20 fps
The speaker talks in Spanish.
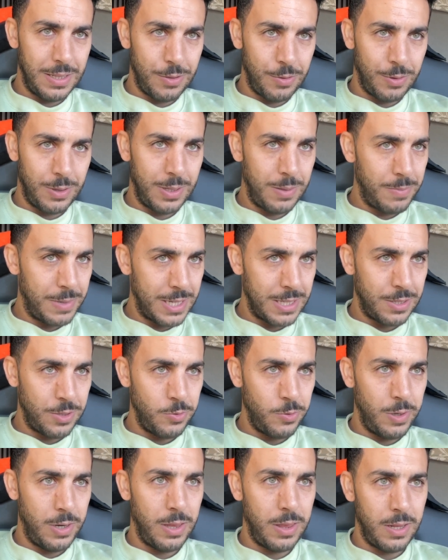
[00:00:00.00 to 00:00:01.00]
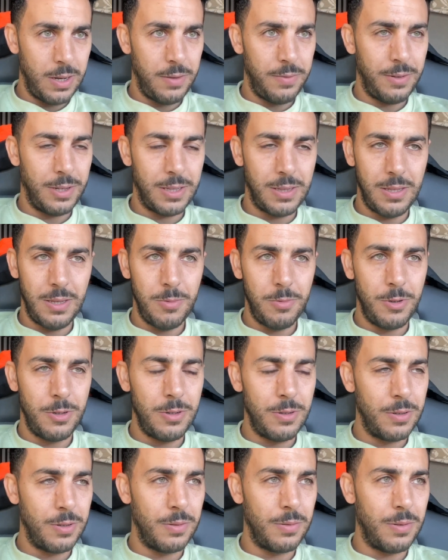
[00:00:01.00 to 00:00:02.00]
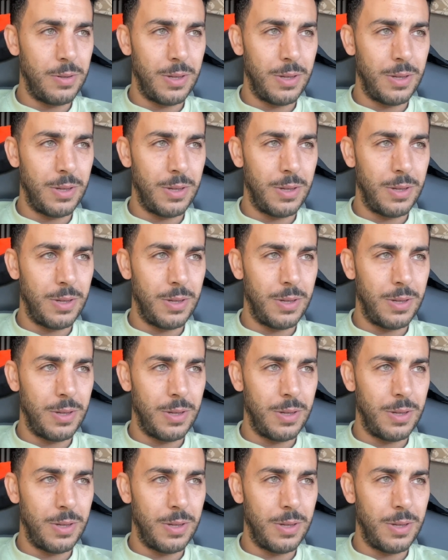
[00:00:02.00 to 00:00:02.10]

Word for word: donde más se utiliza el efectivo,